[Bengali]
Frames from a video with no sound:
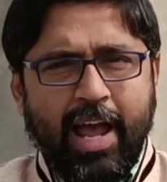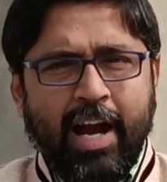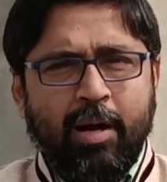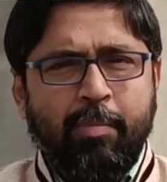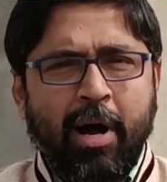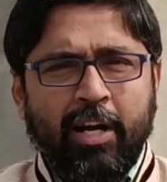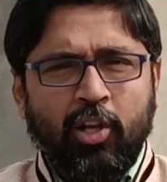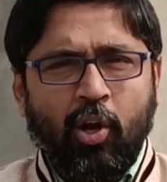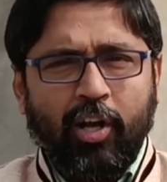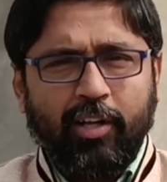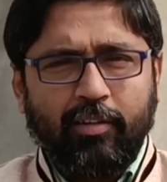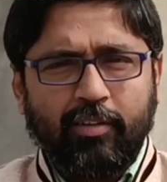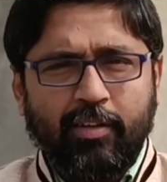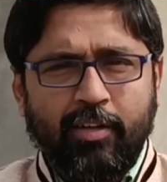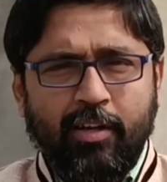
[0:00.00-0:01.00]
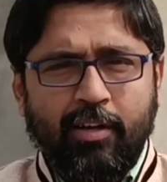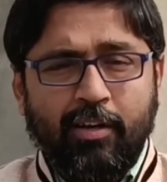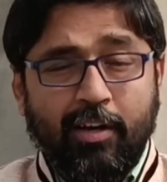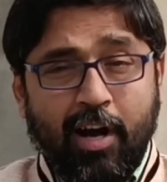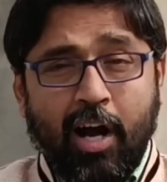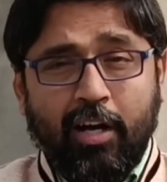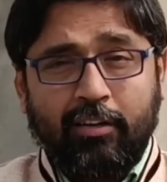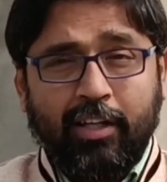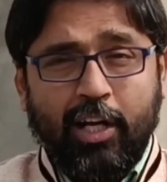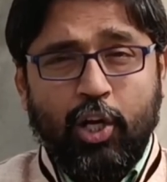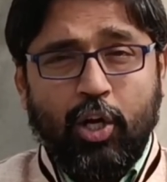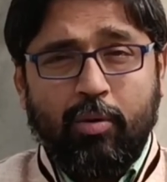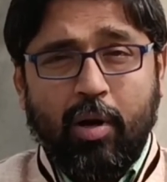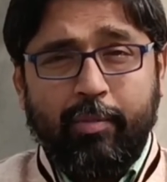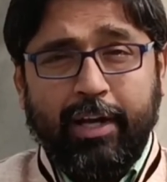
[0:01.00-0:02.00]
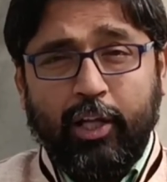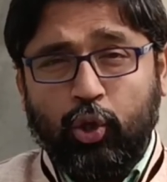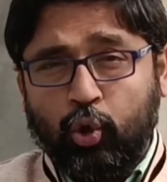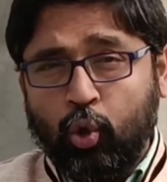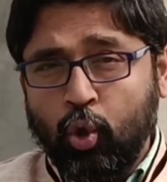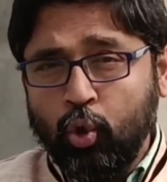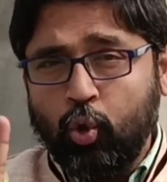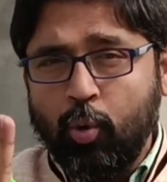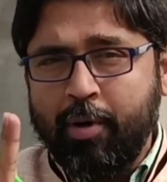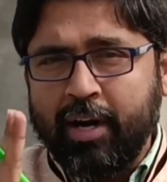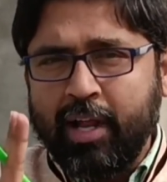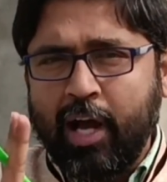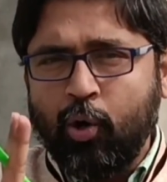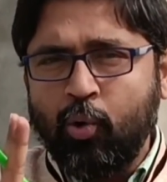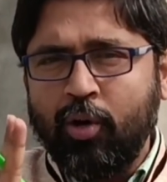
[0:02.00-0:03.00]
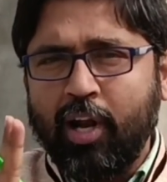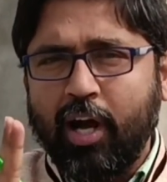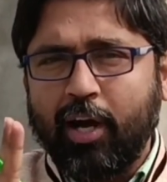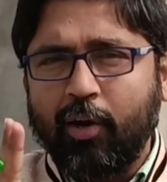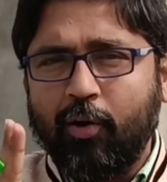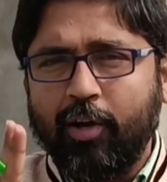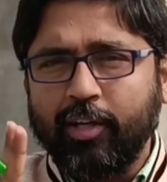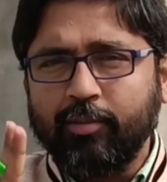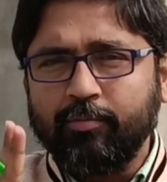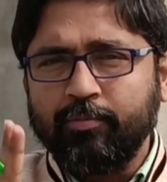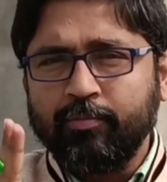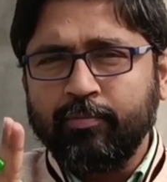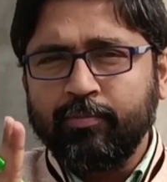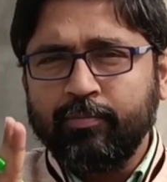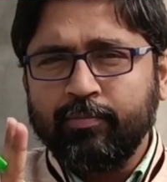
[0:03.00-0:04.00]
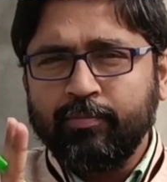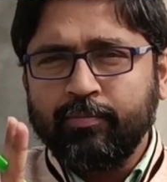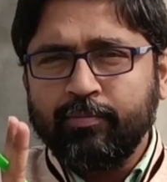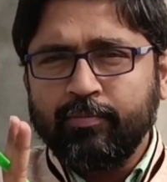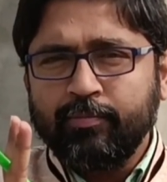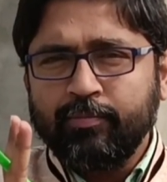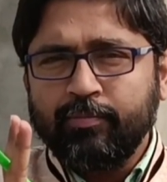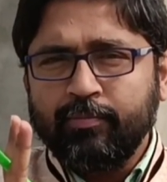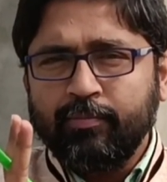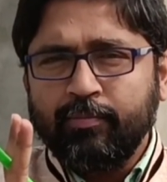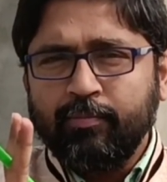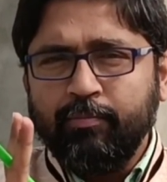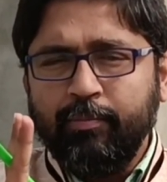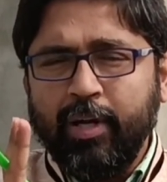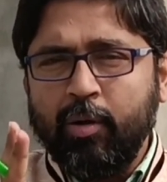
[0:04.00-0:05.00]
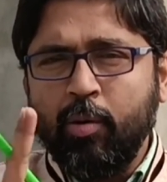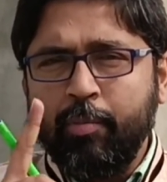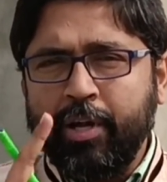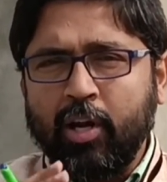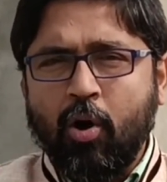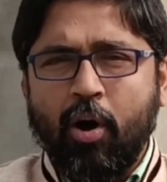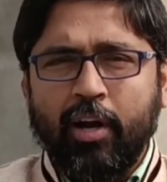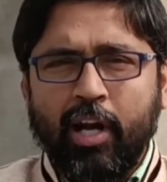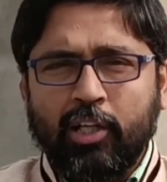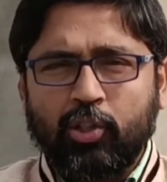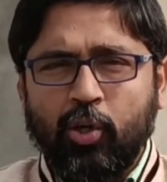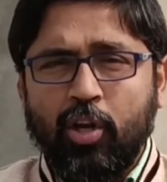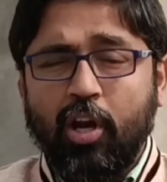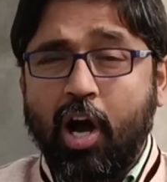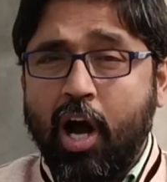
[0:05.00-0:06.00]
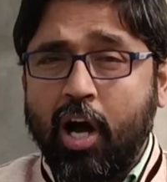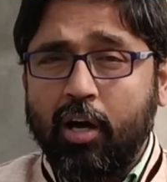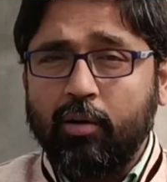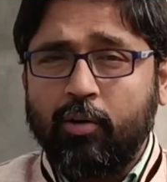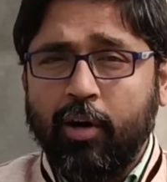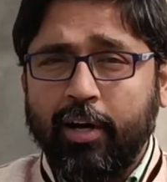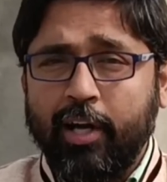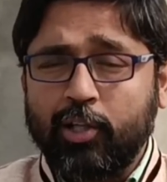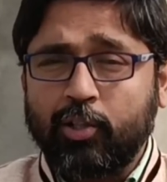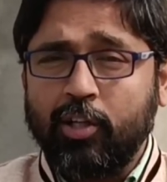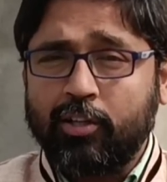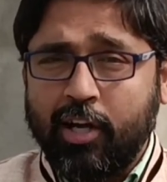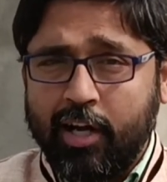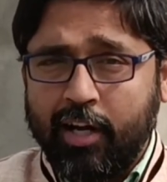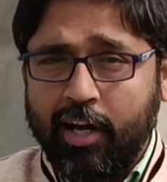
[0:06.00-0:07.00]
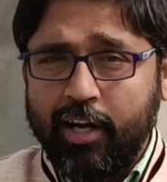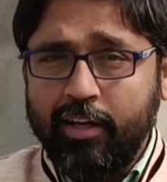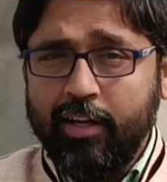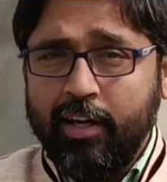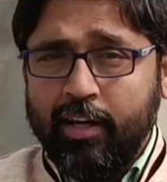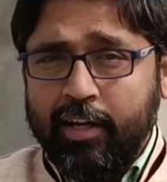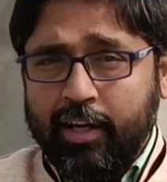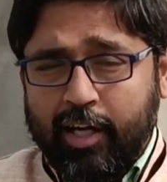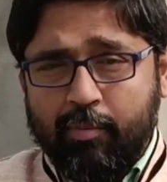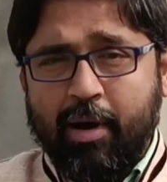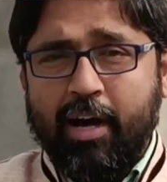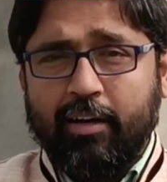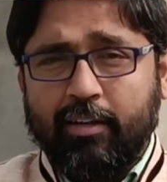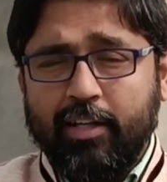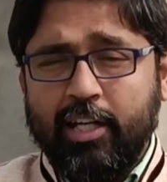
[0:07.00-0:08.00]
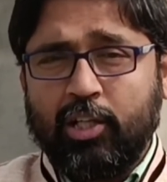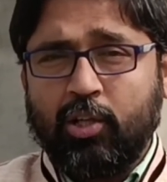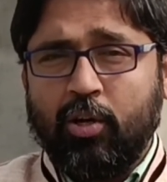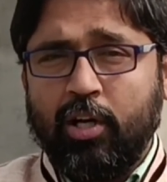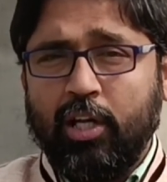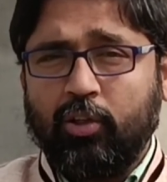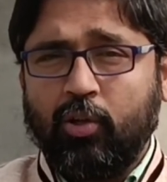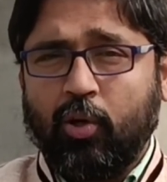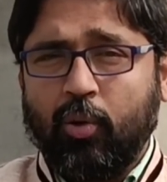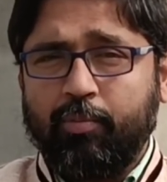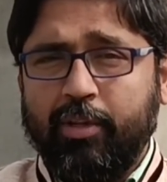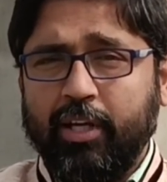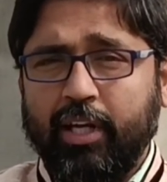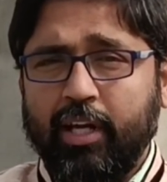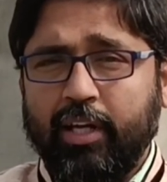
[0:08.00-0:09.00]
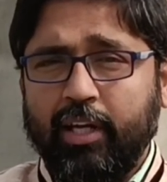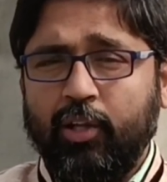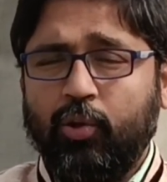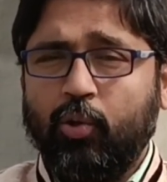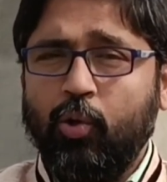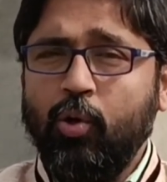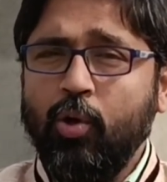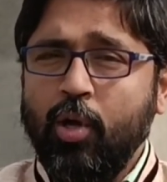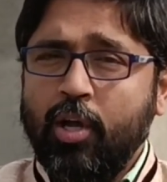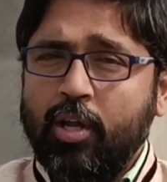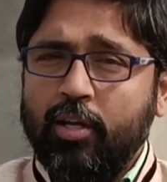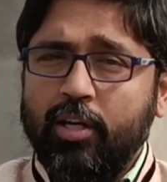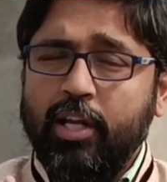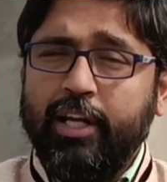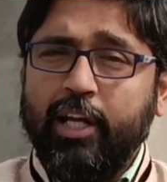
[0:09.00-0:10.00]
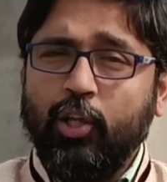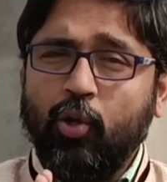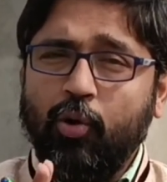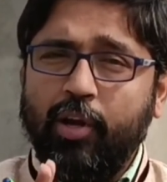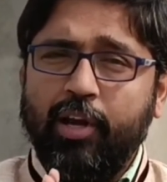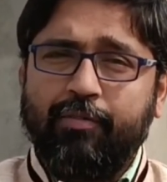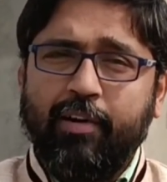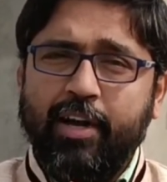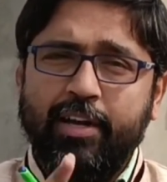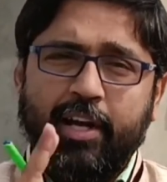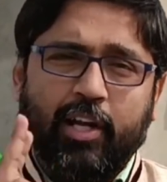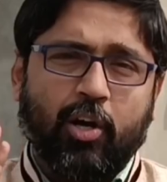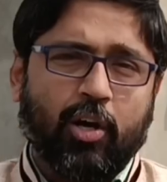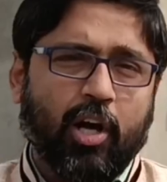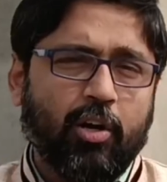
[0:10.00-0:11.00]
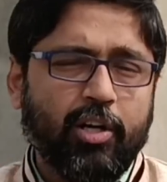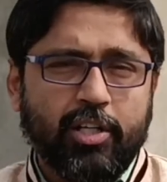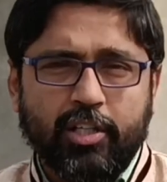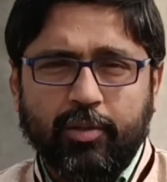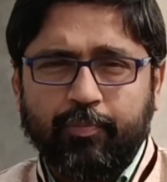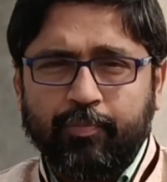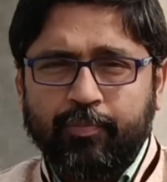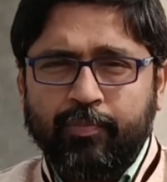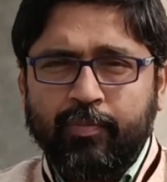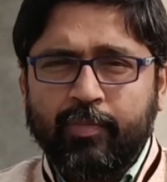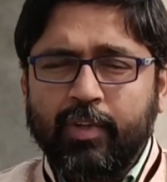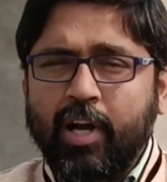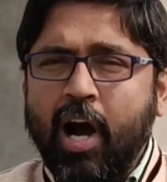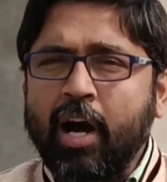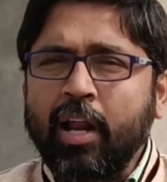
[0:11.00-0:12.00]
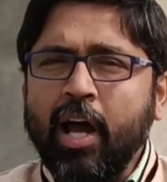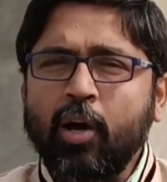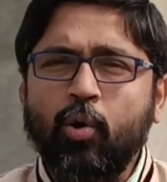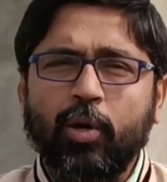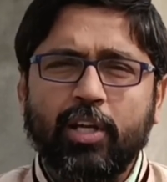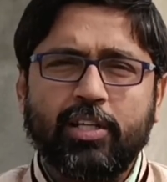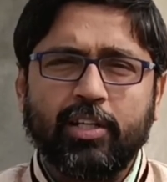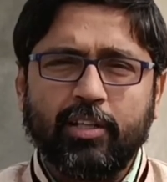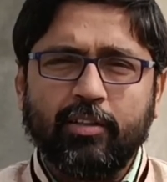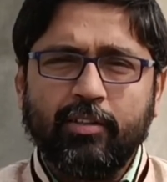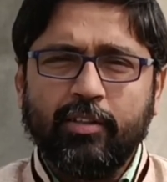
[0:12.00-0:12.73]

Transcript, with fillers: একবার নয় কাকতালীয়ভাবে দু দুবার আগুন লাগানো হয় বীরভূমের খয়রাসোল খয়রাসোল থানায় এবার ইস্কনের তরফ থেকে কিন্তু লিখিত এফআইআর করা হয়েছে কারা করেছে